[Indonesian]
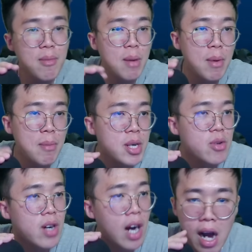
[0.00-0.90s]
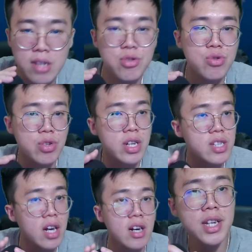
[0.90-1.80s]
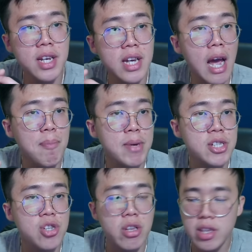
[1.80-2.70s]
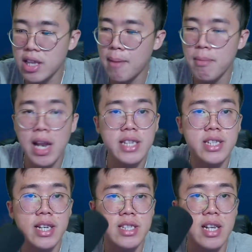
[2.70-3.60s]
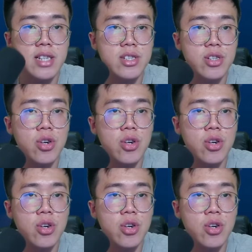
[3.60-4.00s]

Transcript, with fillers: lama-lama mic gua hancur guys ya. Ini episode 16 guys. Let's